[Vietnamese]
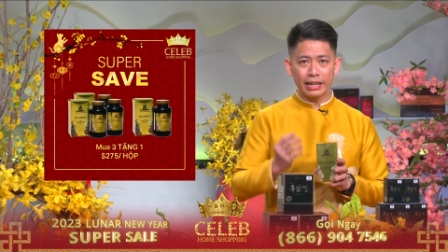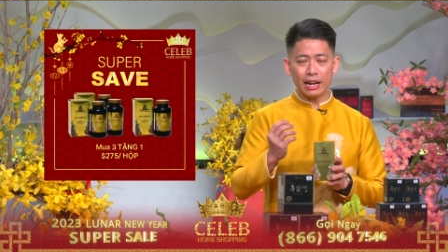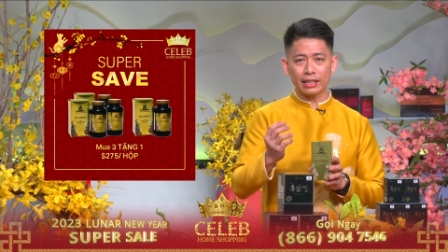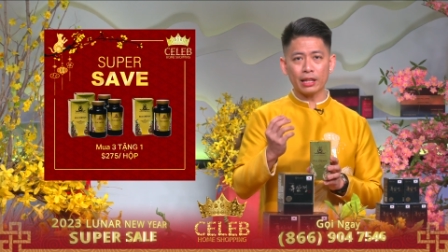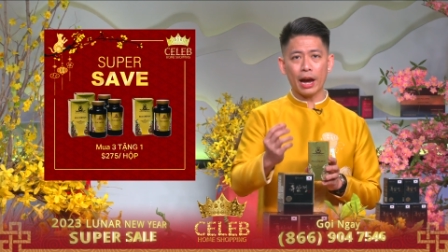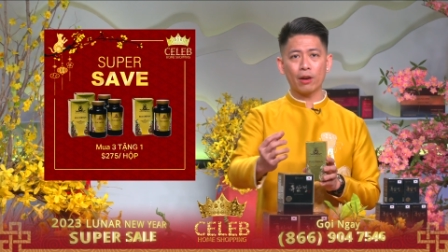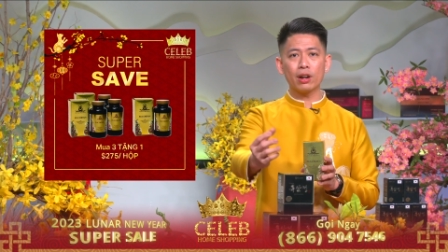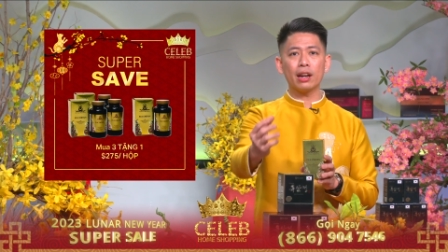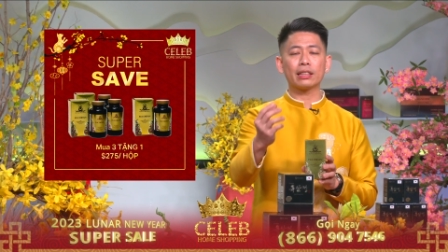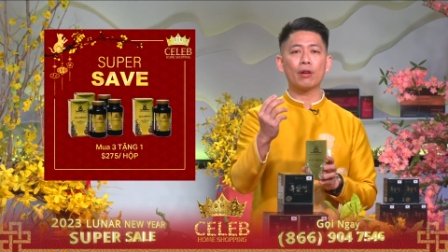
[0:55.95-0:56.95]
Cái loại
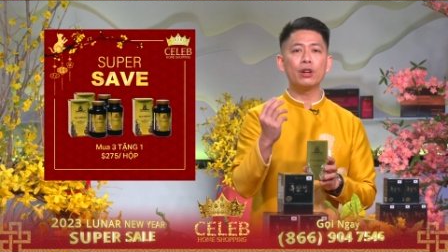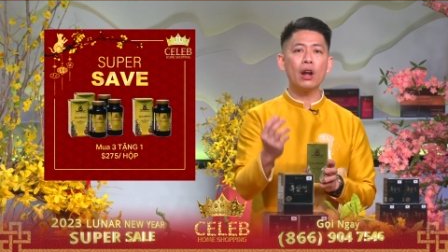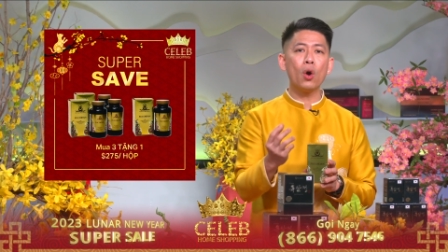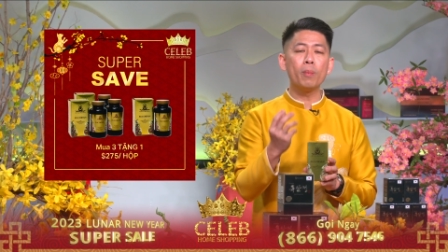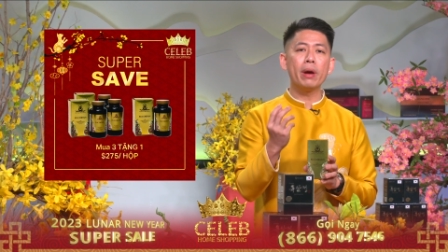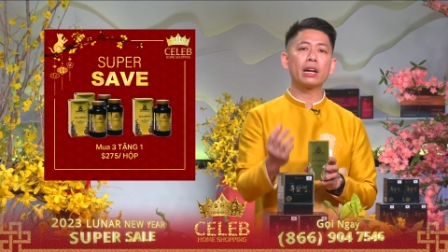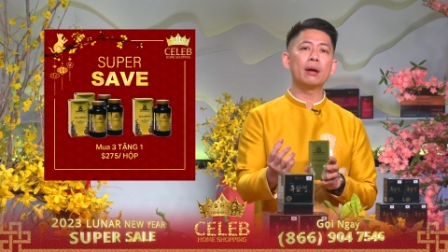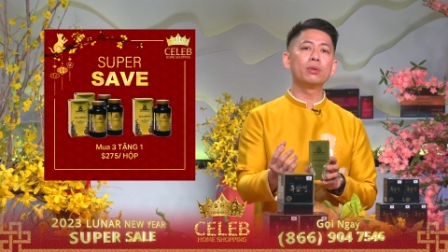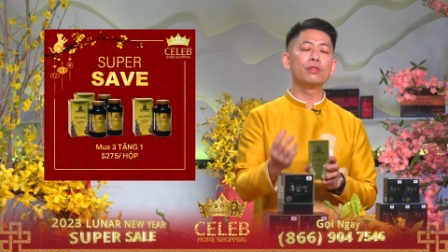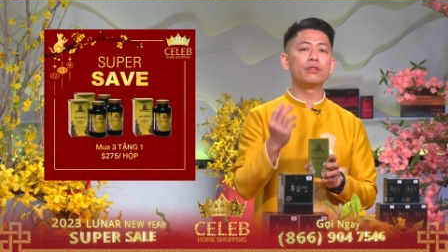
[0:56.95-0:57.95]
tảo đó là tảo
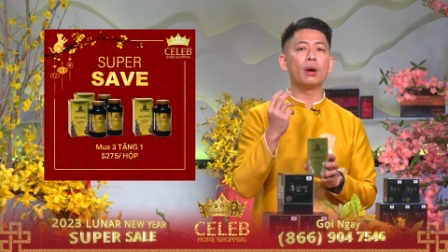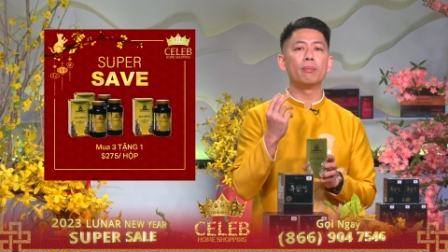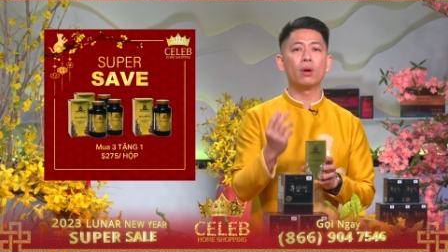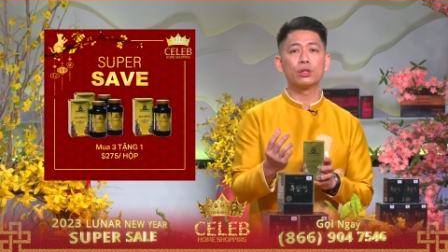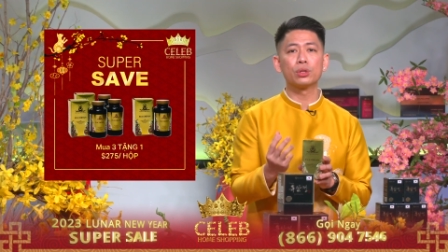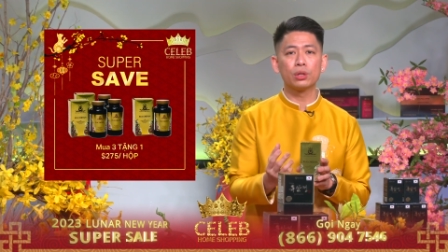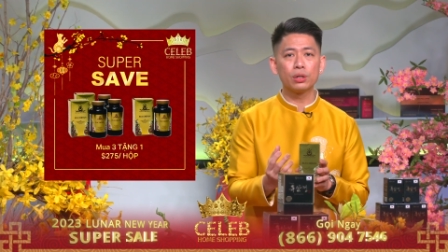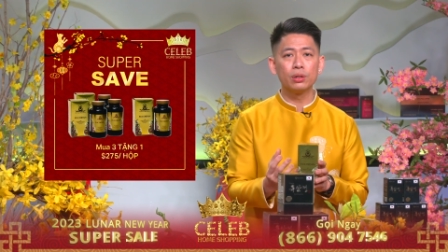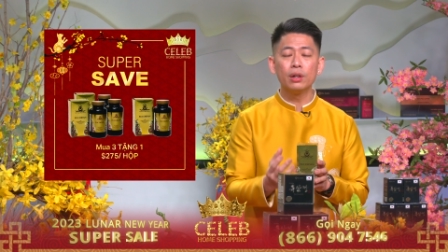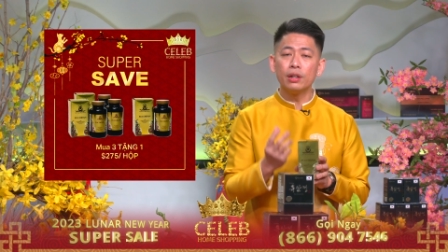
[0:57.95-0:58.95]
Nomekabu và
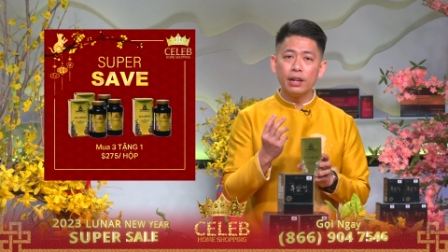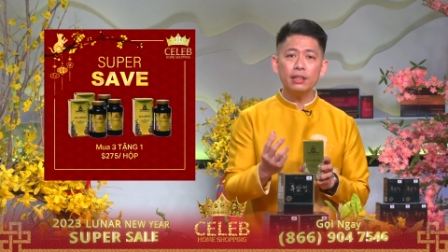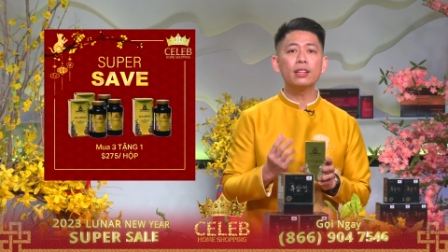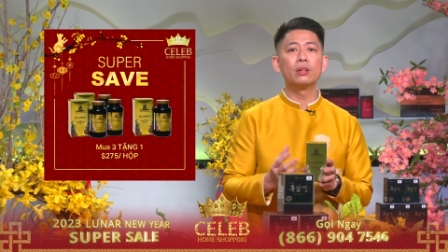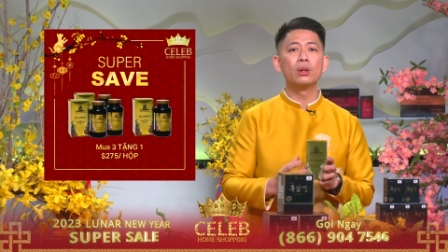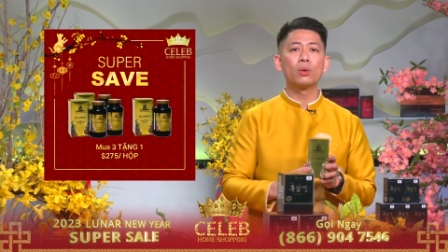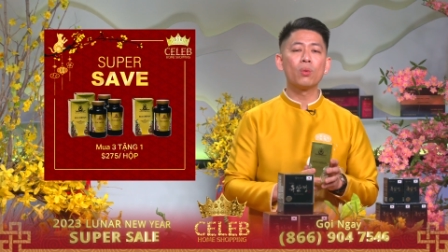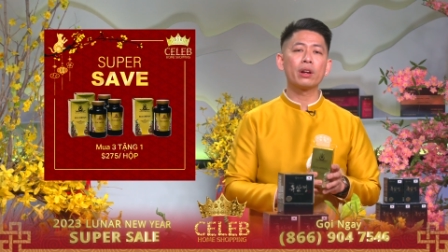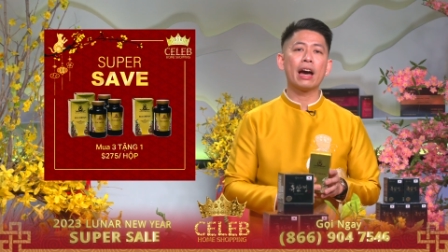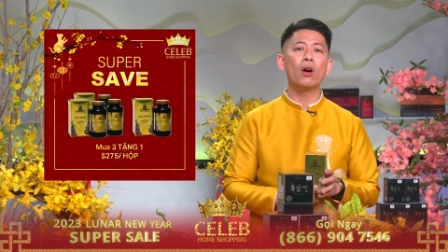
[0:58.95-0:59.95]
Mosuku đến từ
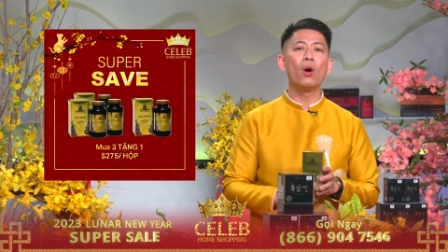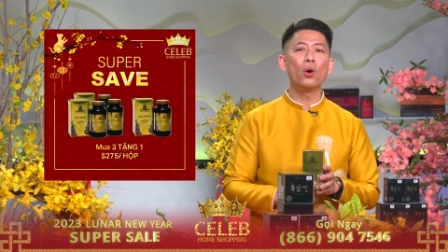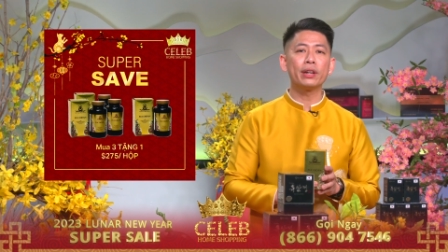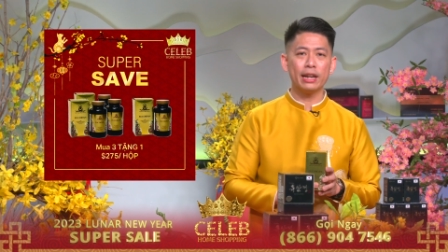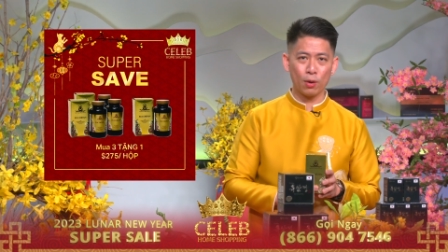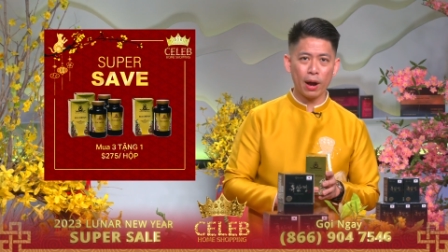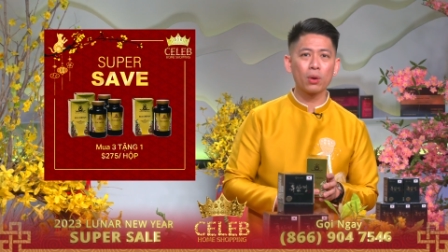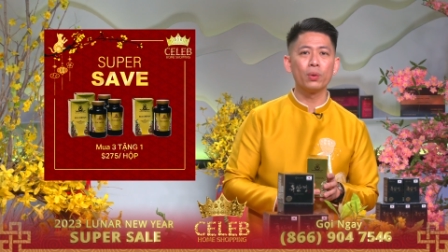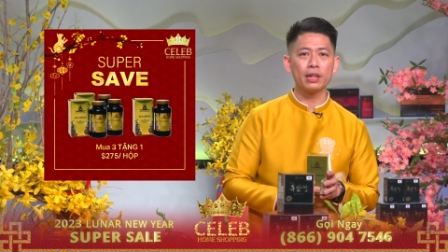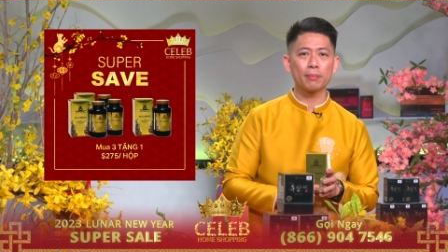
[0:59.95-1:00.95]
quần đảo
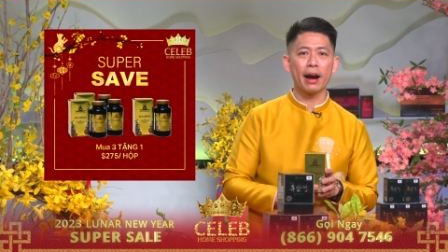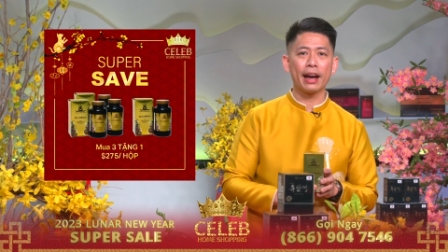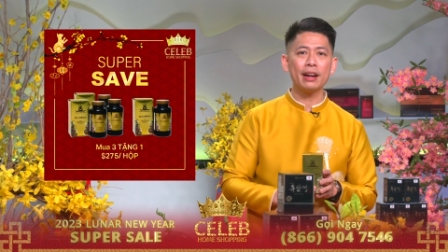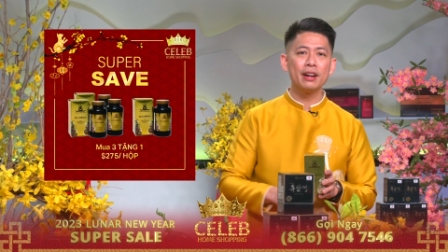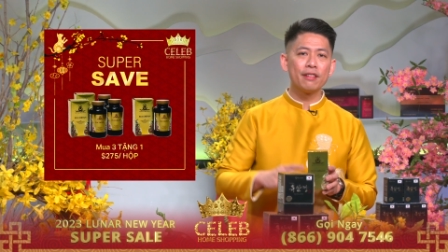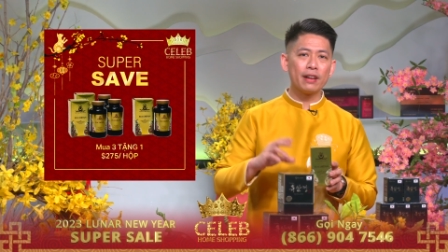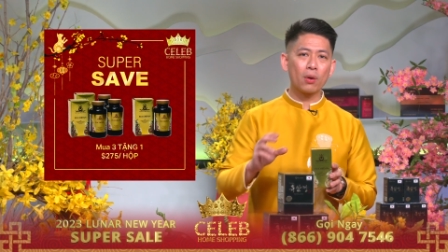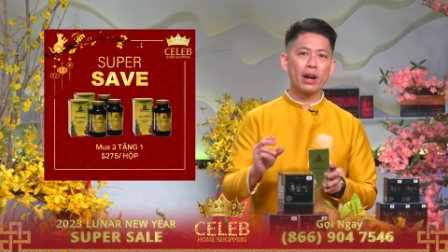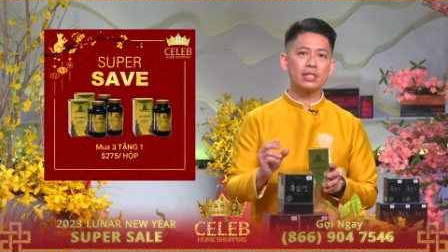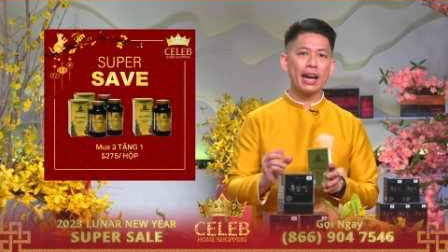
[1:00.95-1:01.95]
Okinawa của Nhật Bản,
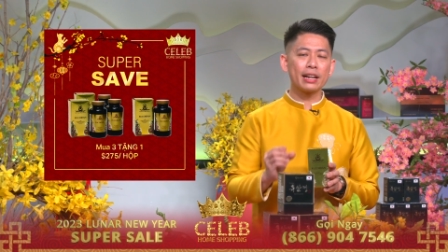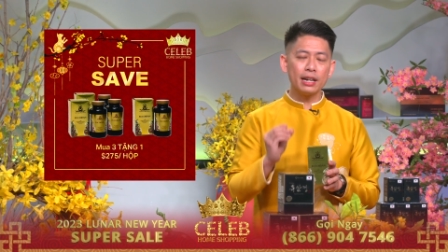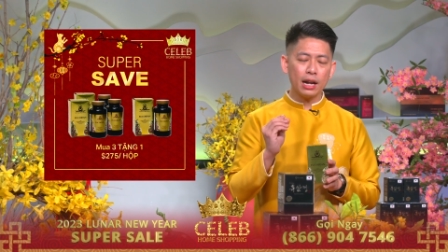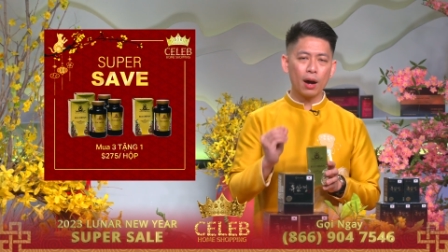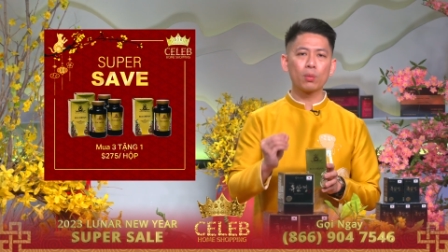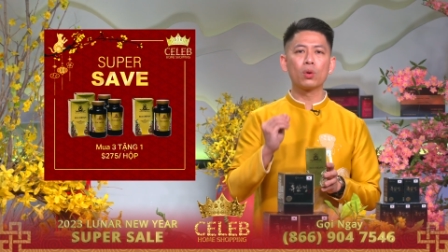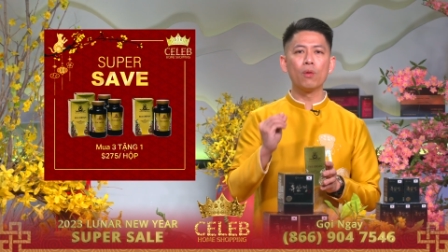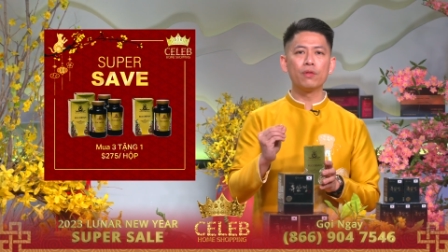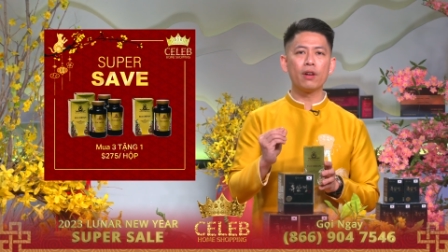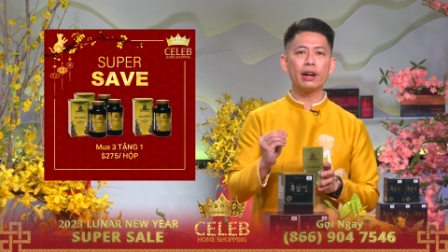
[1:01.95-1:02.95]
và ngoài ra kết hợp
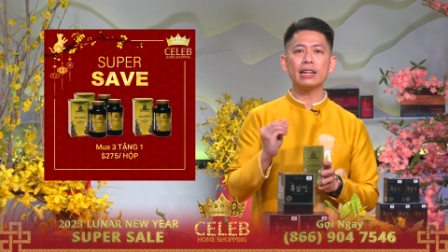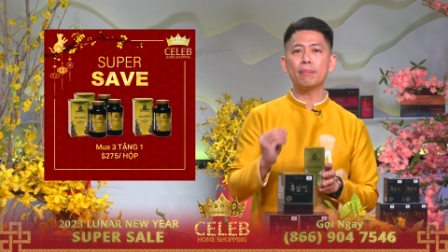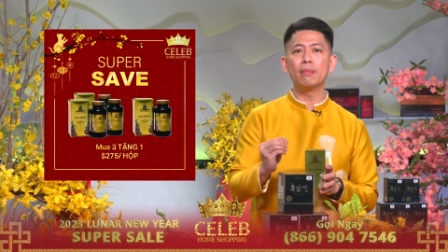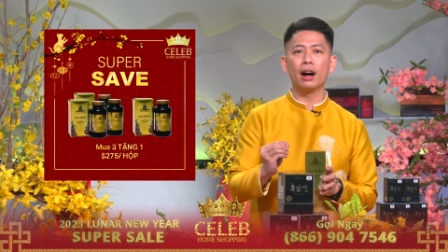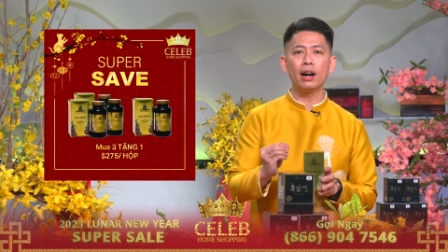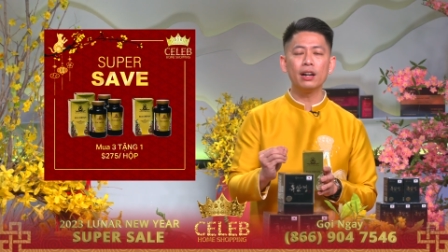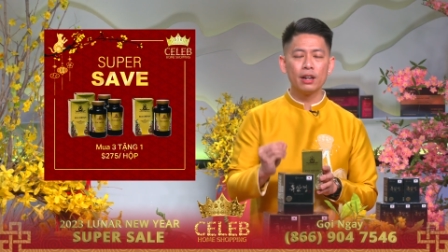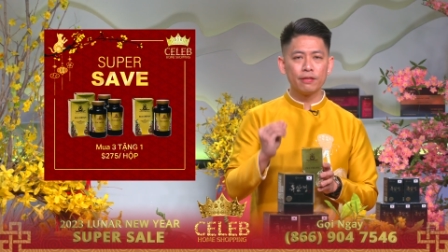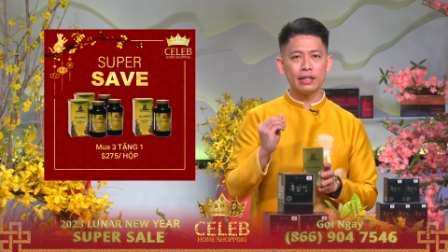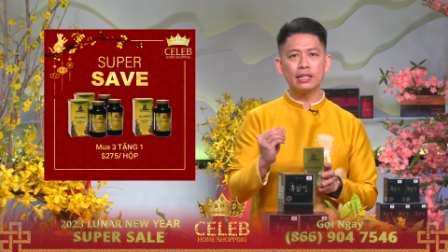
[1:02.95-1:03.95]
cùng với nấm mỡ
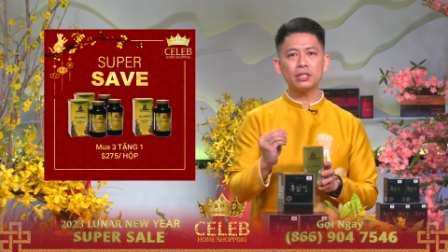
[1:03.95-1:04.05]
và